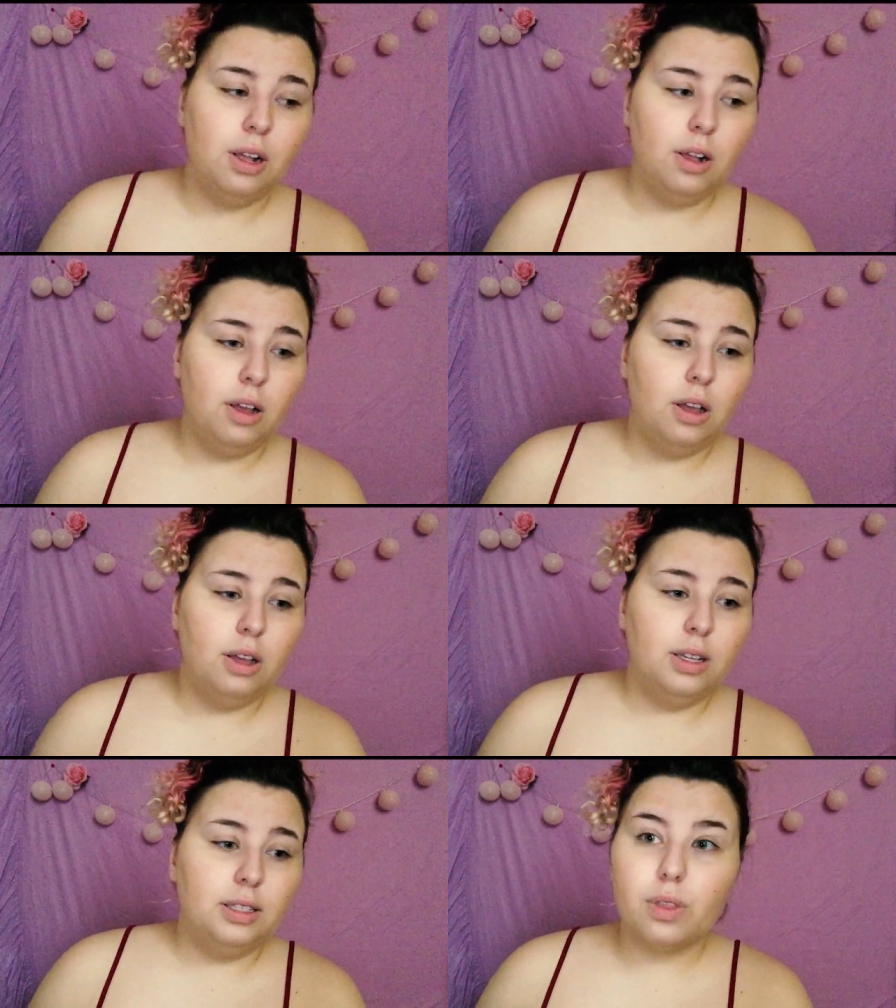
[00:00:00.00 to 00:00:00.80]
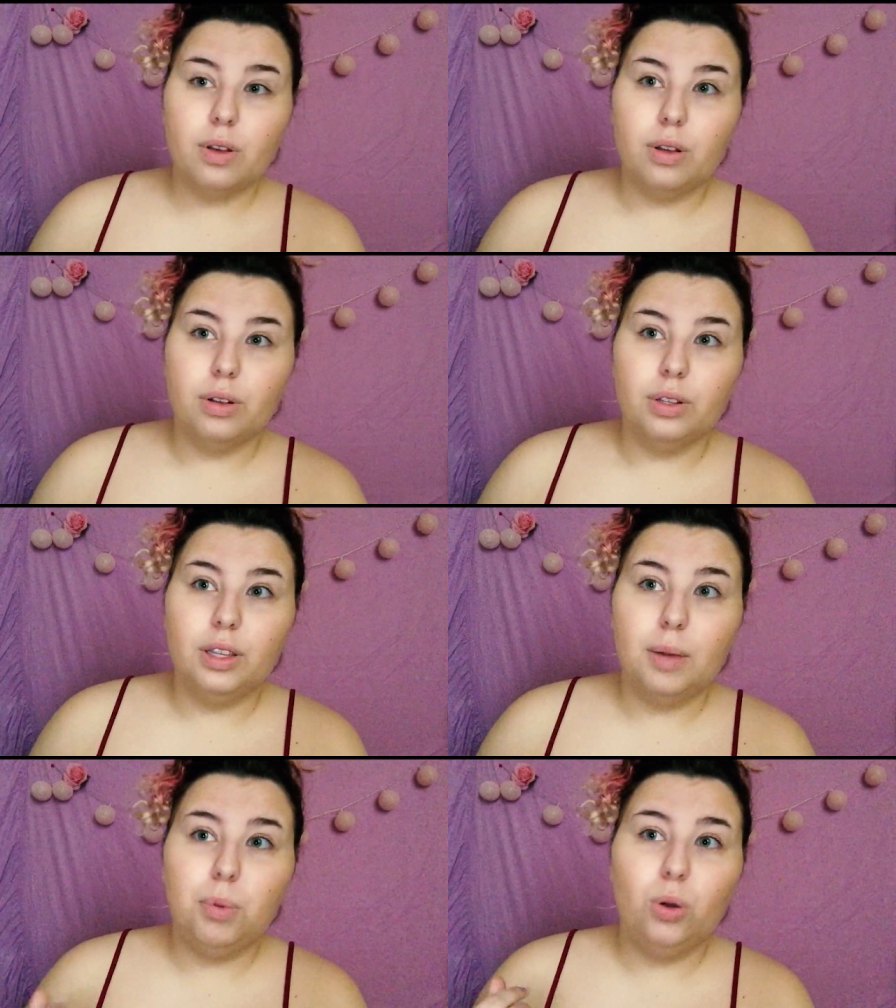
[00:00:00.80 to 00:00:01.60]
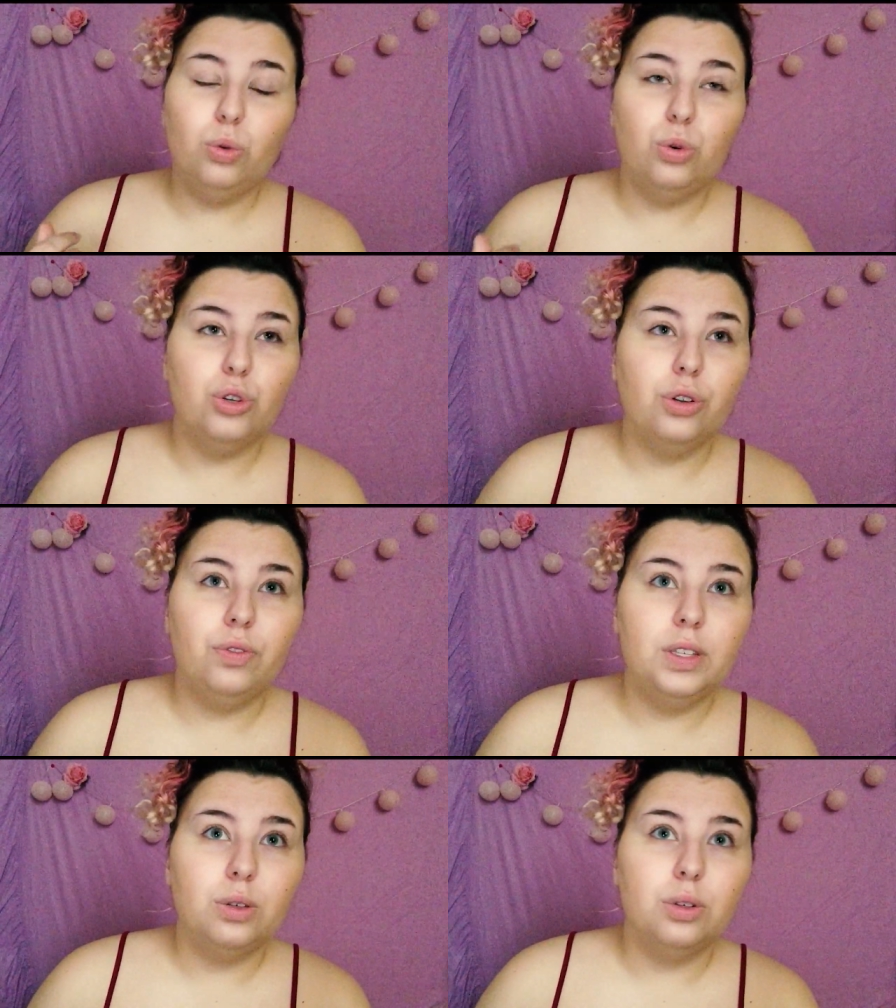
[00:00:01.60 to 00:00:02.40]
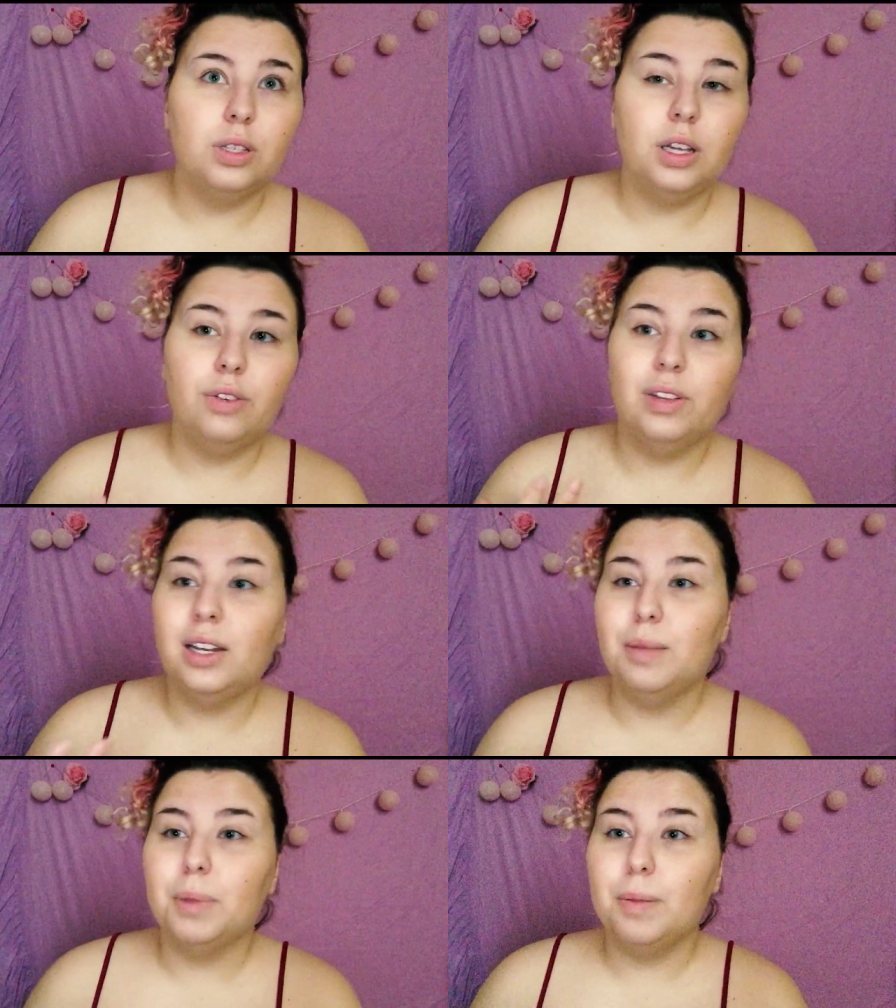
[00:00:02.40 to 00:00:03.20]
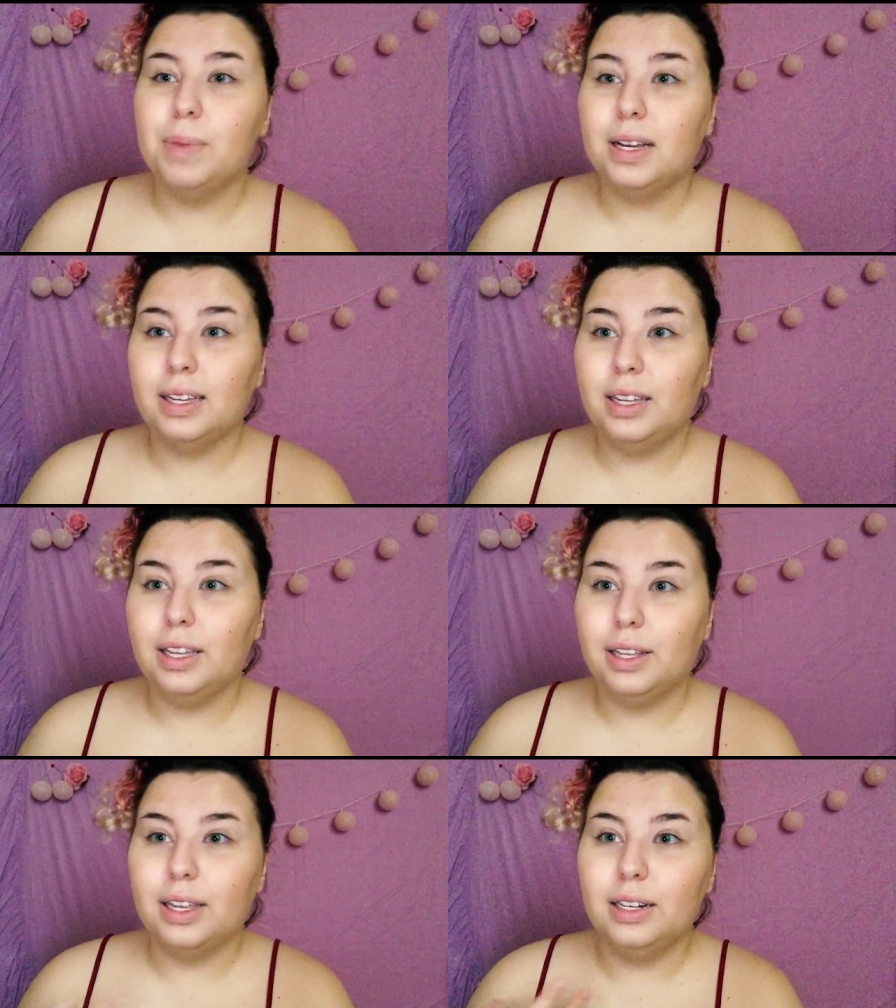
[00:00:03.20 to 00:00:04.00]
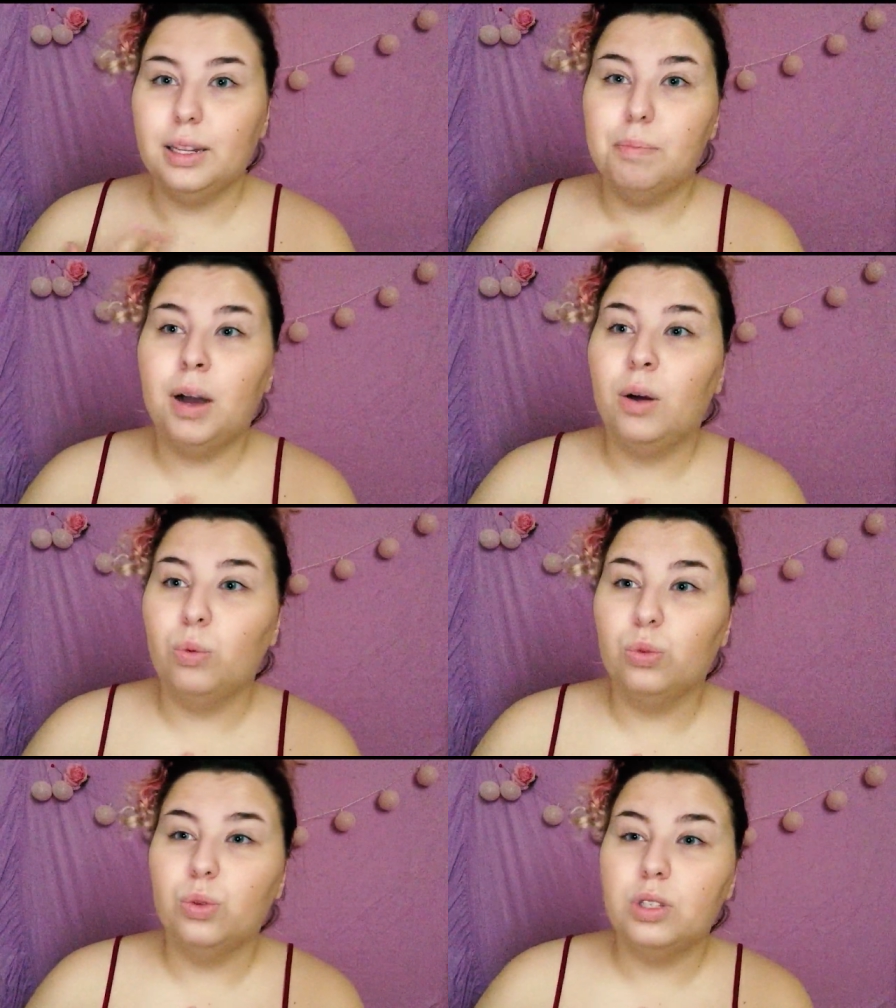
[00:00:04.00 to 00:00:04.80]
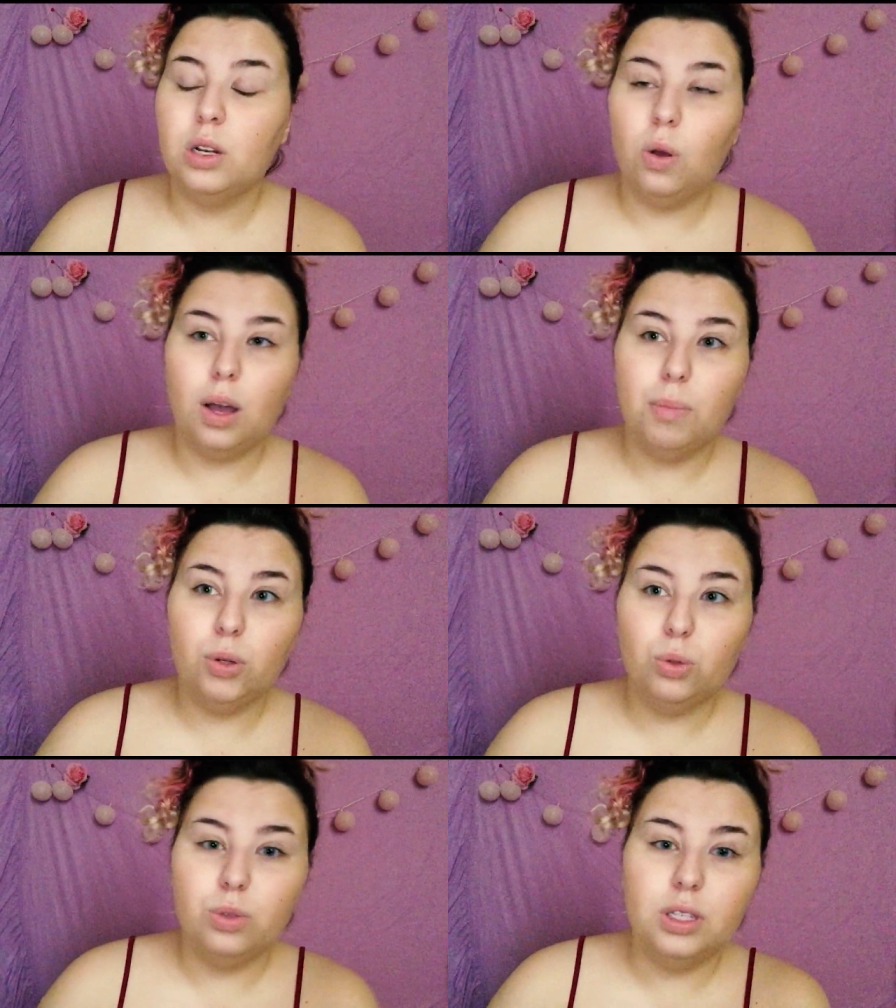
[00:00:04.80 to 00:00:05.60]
c'est d'apprendre aux jeunes filles ce que c'est afin de les préparer et qu'elles n'aient pas honte aussi. Leur apprendre aussi que ce n'est